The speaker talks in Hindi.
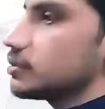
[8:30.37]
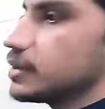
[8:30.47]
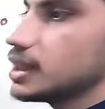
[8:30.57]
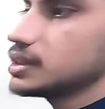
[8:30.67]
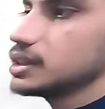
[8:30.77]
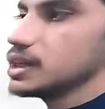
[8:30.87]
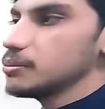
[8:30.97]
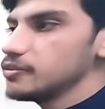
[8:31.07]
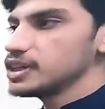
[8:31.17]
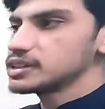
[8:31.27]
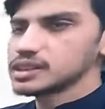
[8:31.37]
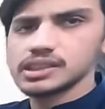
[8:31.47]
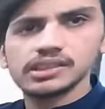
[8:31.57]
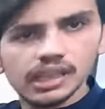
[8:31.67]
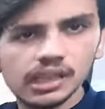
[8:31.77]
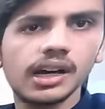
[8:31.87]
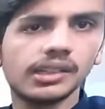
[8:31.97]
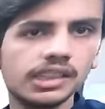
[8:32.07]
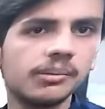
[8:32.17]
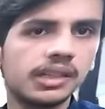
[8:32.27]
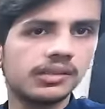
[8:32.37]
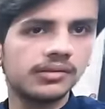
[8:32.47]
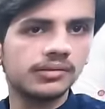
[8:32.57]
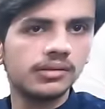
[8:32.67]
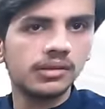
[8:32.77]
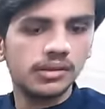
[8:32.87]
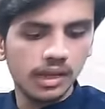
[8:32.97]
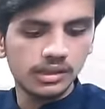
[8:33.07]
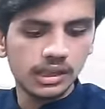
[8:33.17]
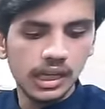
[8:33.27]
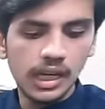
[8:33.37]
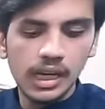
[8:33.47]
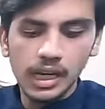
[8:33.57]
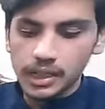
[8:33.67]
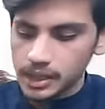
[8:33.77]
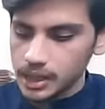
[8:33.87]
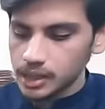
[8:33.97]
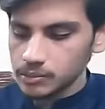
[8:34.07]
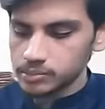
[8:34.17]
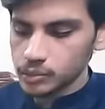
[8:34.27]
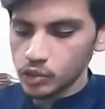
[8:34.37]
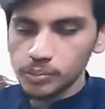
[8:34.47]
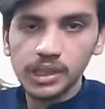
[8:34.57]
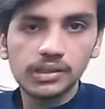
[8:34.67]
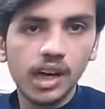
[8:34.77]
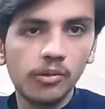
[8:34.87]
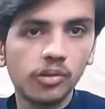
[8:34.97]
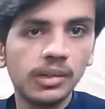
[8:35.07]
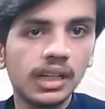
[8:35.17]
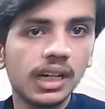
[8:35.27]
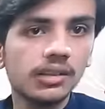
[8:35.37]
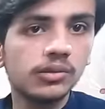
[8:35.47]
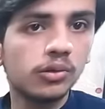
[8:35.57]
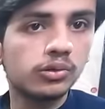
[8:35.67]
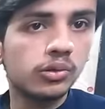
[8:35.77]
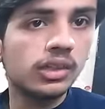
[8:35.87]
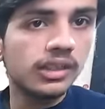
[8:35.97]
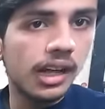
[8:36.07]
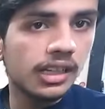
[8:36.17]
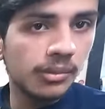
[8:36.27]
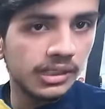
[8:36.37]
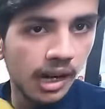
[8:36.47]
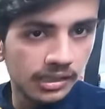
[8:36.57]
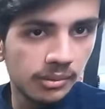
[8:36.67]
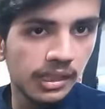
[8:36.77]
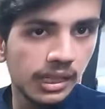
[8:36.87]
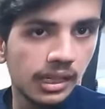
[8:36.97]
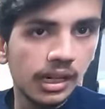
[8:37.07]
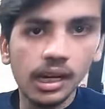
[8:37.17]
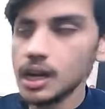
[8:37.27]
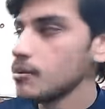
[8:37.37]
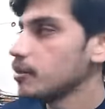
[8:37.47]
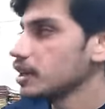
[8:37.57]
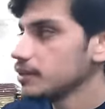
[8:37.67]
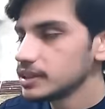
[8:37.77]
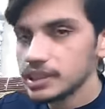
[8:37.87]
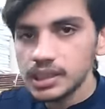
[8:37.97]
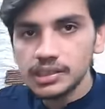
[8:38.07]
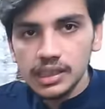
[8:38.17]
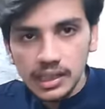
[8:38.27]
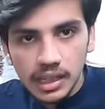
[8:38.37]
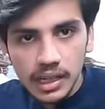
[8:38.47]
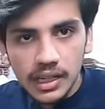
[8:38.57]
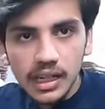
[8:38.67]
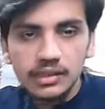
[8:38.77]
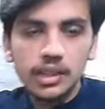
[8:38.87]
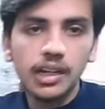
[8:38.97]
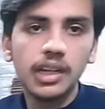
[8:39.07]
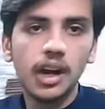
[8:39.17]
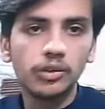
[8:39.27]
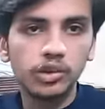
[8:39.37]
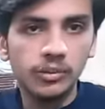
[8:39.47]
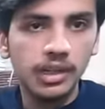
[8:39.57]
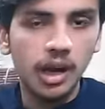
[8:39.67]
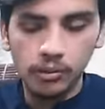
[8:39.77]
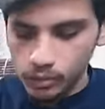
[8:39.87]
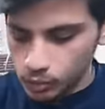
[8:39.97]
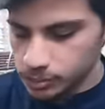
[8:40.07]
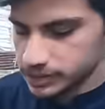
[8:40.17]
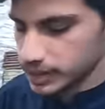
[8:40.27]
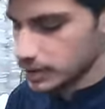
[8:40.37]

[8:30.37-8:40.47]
इसमें जी ये विंटर की सेल लगा दी है मैंने ठीक हो गया हाँ जी ये टू पीस आपको मिलेगा नौ सौ हजार का बाजार से मिलेगा अच्छा मैंने विंटर की सेल लगाई है साढ़े आठ सौ रुपए का आपको टू पीस